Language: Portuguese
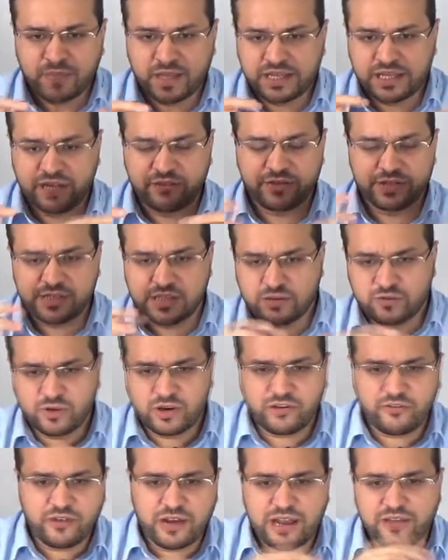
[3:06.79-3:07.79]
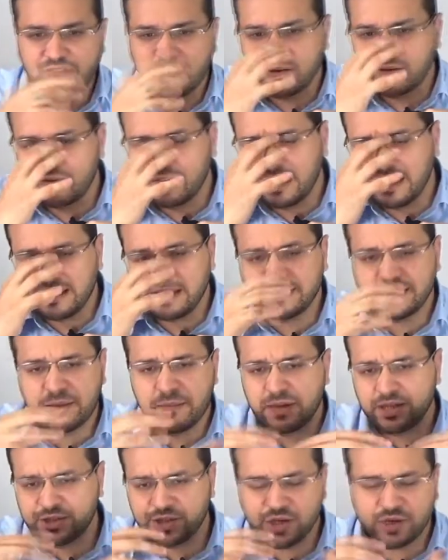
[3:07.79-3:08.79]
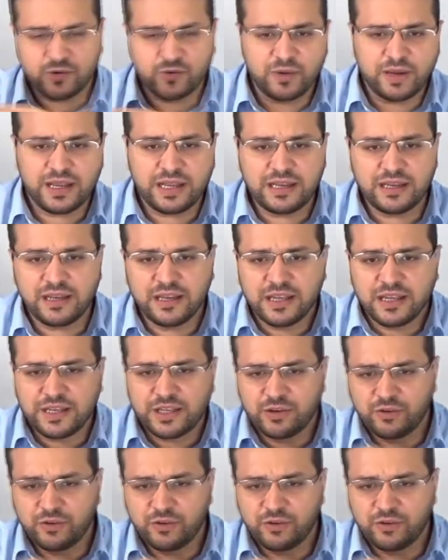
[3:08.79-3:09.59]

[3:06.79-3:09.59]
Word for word: entrevistadora falava com ele, debatia com ele,